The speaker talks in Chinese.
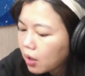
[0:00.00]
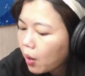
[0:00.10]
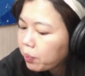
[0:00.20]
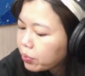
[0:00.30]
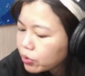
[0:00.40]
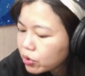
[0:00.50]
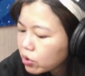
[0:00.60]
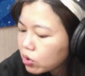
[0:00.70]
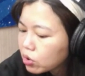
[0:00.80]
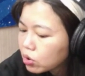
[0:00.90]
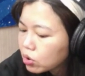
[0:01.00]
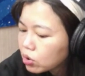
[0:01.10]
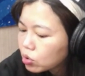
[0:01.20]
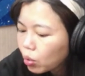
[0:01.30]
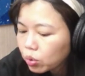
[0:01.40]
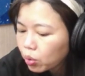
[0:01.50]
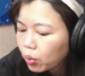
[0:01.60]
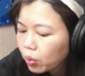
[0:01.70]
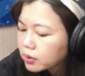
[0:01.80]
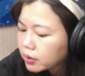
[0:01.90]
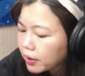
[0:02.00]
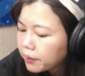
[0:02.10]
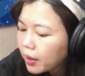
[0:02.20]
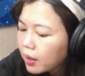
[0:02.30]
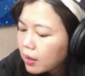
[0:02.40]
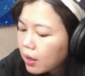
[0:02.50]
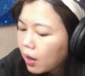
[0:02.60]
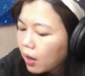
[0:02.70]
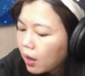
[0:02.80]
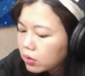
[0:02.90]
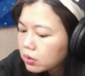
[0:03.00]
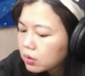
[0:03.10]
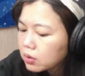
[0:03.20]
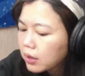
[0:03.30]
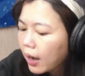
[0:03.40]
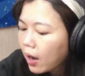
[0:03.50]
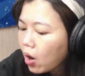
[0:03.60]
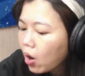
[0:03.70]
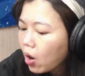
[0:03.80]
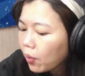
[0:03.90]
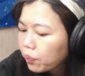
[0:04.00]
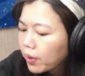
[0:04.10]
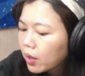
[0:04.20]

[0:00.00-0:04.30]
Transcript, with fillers: 好，不是做多的人。好，然后